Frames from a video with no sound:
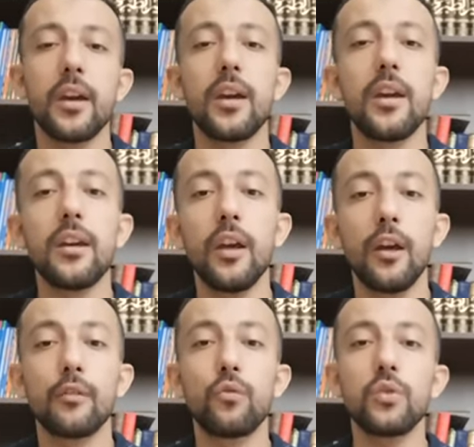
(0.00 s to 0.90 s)
Et
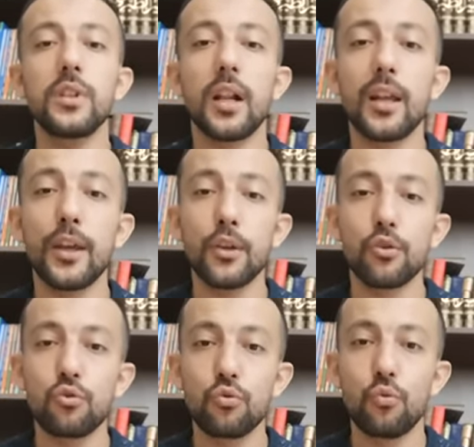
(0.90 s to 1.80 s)
vous allez
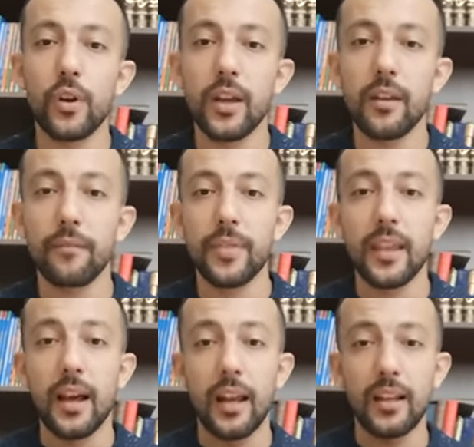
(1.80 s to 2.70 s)
jouer
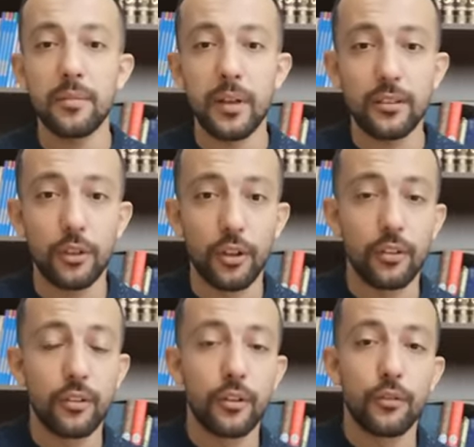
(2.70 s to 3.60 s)
à l'animateur.
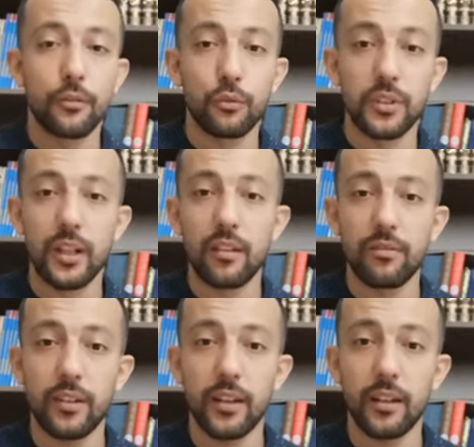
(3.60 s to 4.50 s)
Vous allez
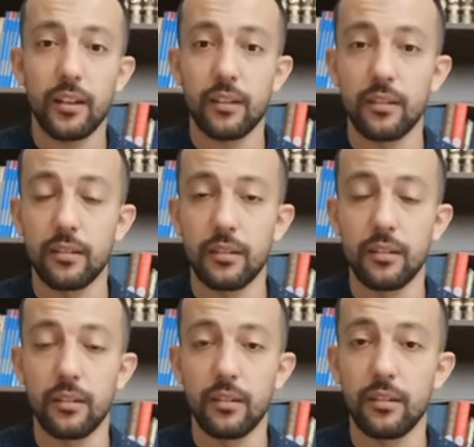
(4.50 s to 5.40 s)
faire,
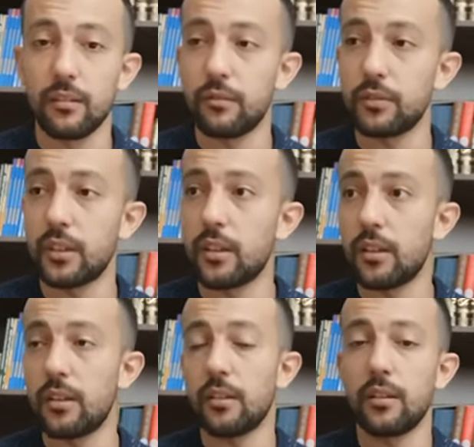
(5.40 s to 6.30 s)
euh, vous
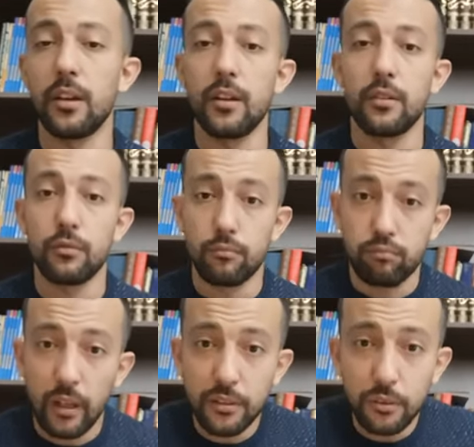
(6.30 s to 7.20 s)
allez
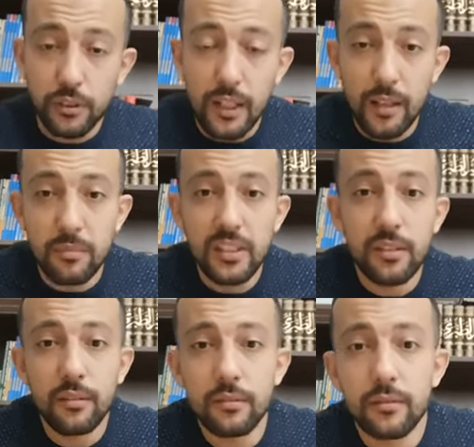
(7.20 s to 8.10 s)
présenter l'émission